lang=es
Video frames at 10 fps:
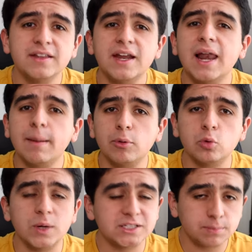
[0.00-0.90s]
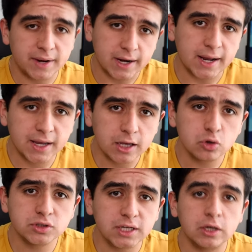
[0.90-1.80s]
en el Apple Watch para
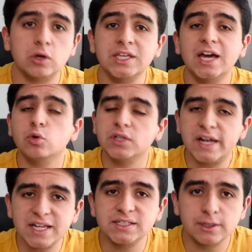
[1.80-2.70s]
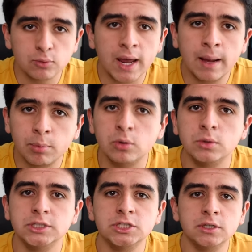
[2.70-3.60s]
aquellos que ya utilicen un Apple
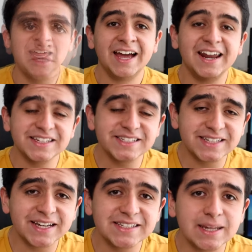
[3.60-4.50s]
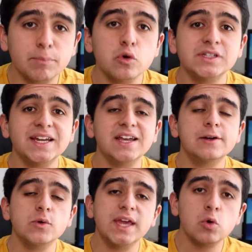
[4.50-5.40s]
Watch. Gracias a que esta pulsera
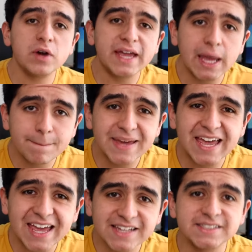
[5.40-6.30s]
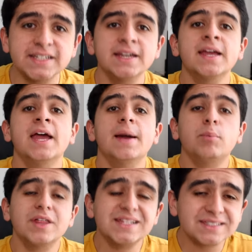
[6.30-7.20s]
incluye un GPS,
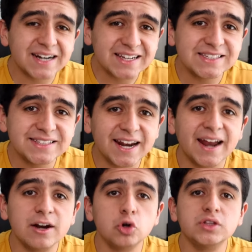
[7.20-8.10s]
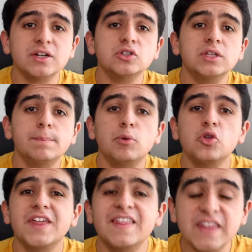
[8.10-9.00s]
puedes registrar otro tipo
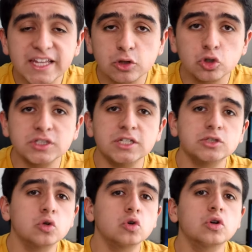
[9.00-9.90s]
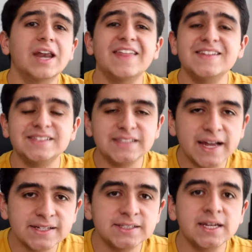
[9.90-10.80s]
de datos que son la
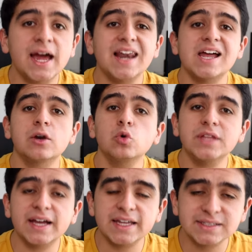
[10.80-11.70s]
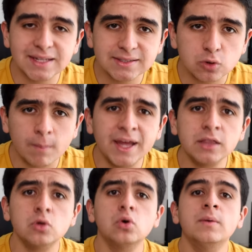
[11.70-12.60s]
distancia, la ruta que estás
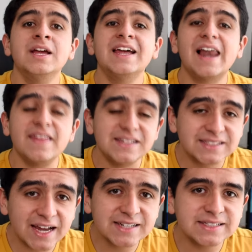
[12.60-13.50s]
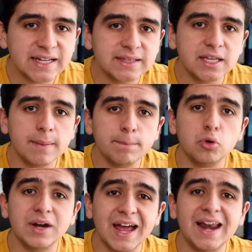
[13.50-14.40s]
tomando, la distancia en tiempo
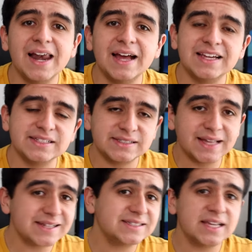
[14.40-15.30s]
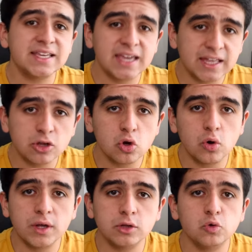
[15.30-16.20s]
real a la que estás yendo
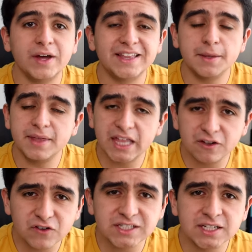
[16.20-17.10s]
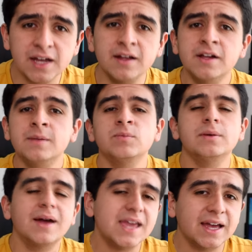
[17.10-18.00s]
en tu actividad física y
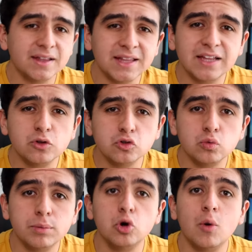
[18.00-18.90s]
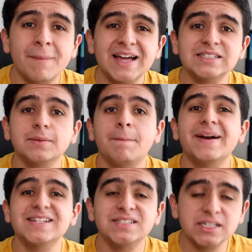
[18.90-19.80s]
vaya, datos un poco más
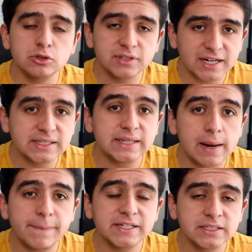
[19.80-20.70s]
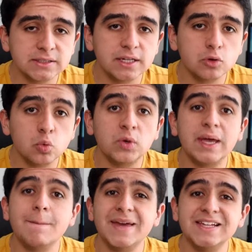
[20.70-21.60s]
precisos gracias a la presencia de un
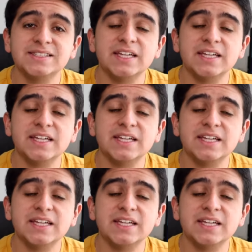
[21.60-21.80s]
GPS